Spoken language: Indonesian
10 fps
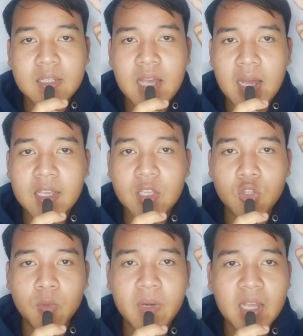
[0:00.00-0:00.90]
Di hari
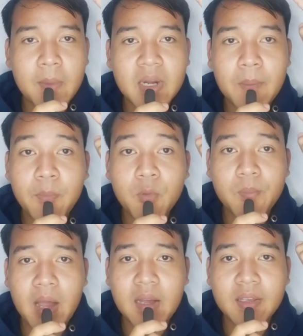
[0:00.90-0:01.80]
itu mereka merampok
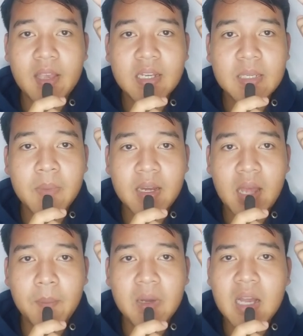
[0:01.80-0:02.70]
bank yang
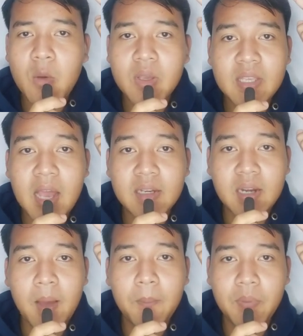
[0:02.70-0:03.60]
dimana pegawainya
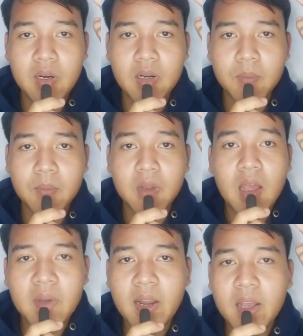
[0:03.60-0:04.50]
adalah Perm.
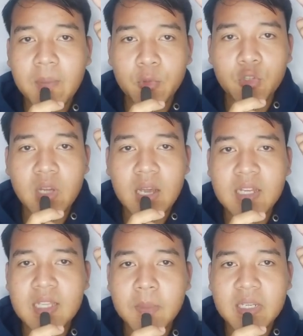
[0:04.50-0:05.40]
Mereka pun
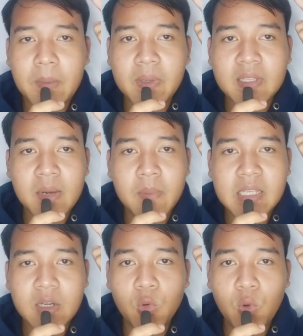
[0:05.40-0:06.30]
akhirnya mendapatkan
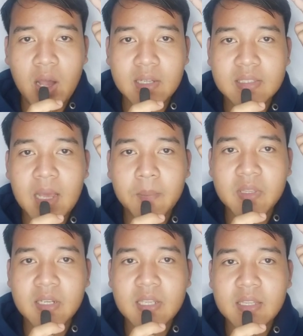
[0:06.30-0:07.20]
banyak uang
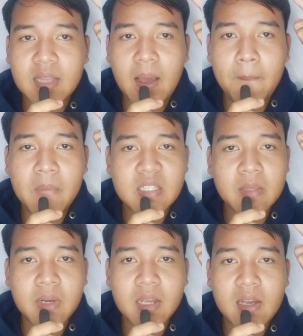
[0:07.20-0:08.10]
tapi ternyata misi
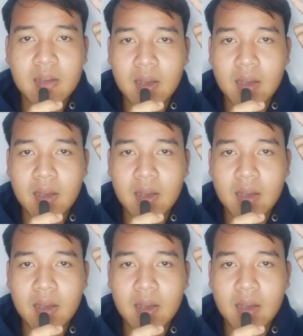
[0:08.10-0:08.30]
mereka